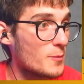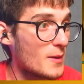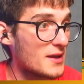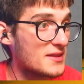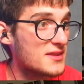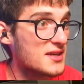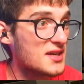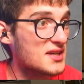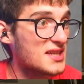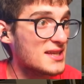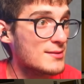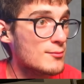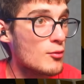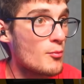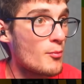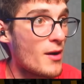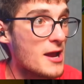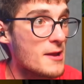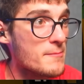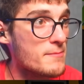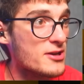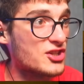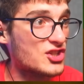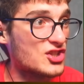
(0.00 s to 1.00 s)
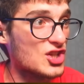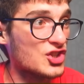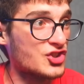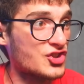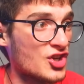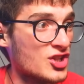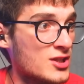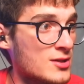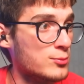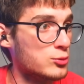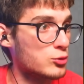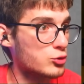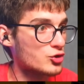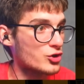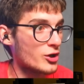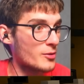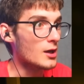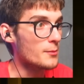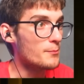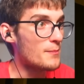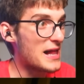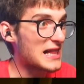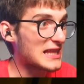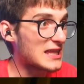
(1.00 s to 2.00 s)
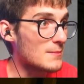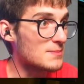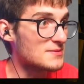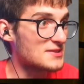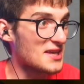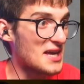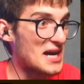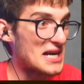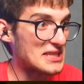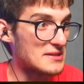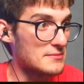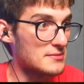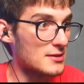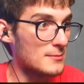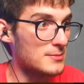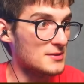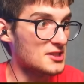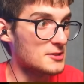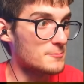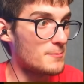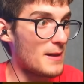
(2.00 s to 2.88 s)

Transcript: ben de gideyim o Mindbay çalışanı başkanını bulacağım. Belki bize yardım edebilir.